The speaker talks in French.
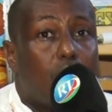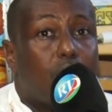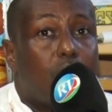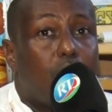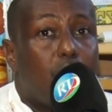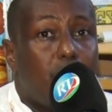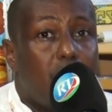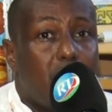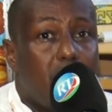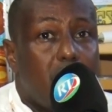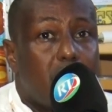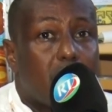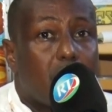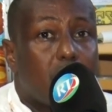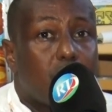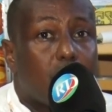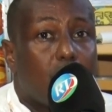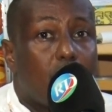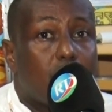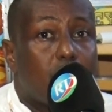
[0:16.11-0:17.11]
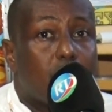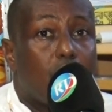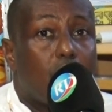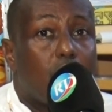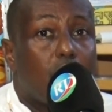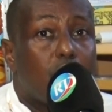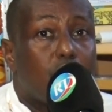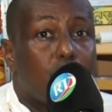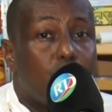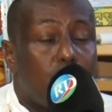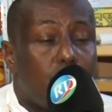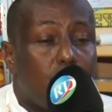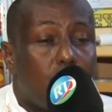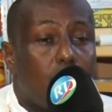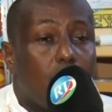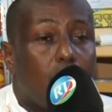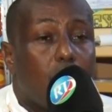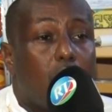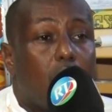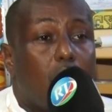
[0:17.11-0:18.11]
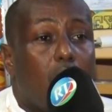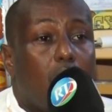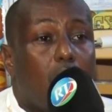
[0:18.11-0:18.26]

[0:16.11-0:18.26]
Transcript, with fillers: du ministre, son Excellence, M.